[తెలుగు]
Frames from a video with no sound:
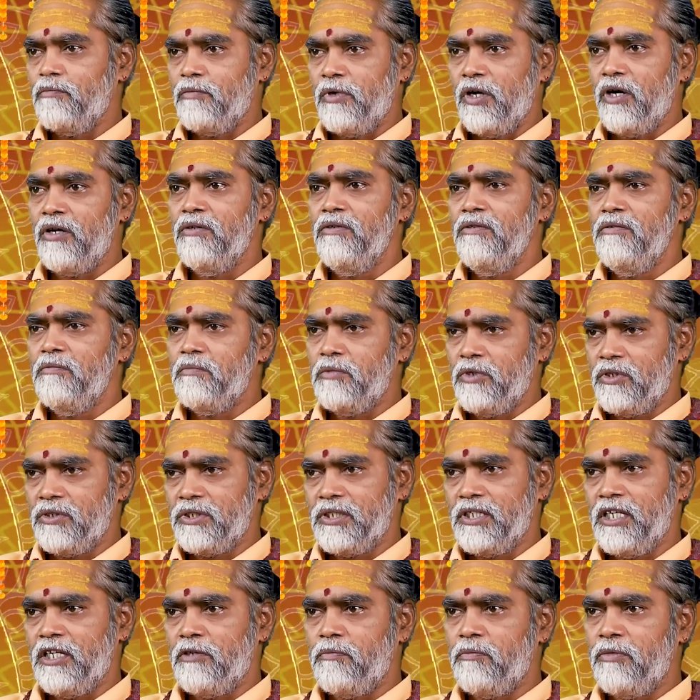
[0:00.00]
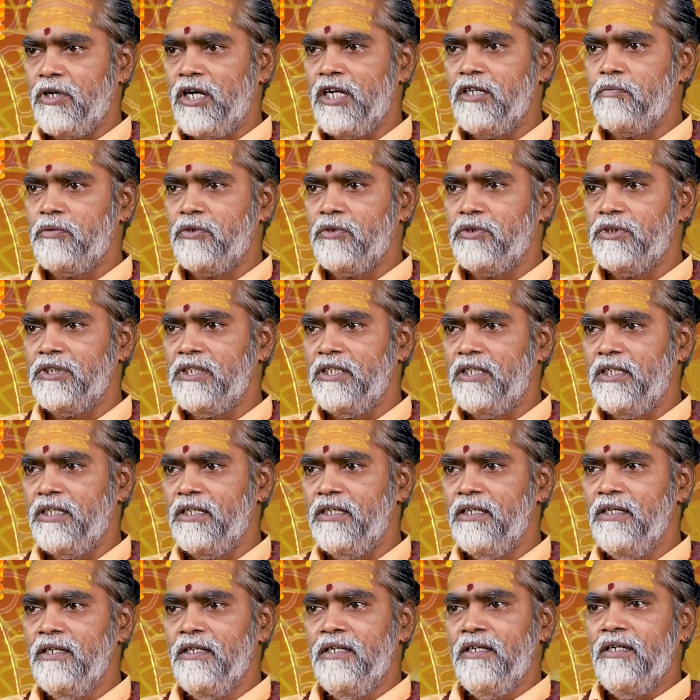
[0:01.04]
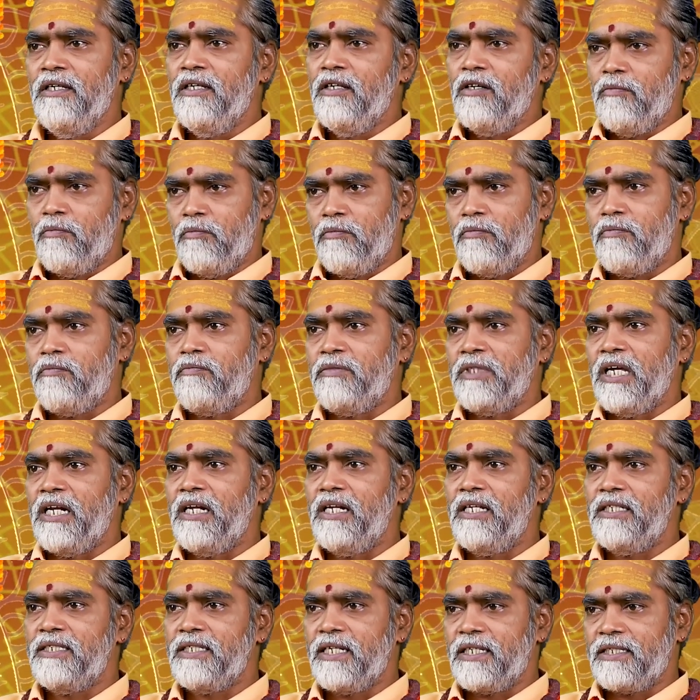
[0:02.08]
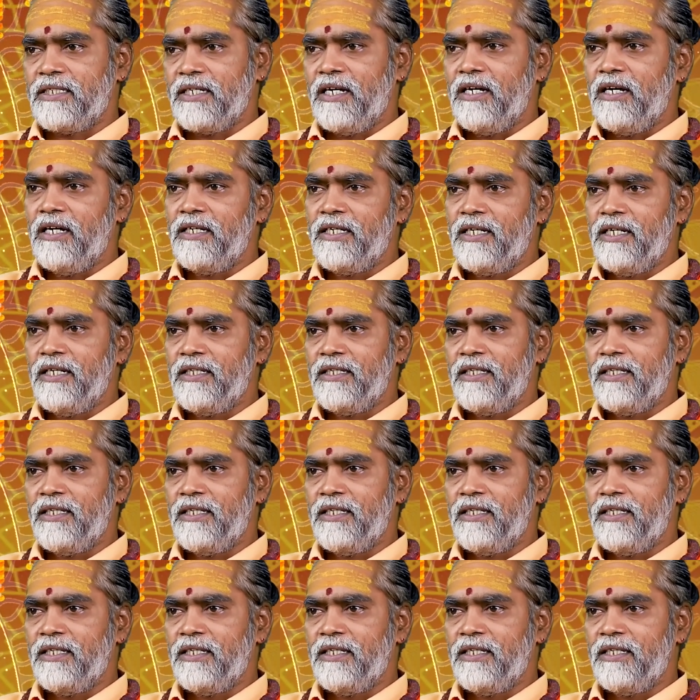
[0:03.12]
పాలు పోస్తారు పాలు పోసి తండ్రి చేత అంటే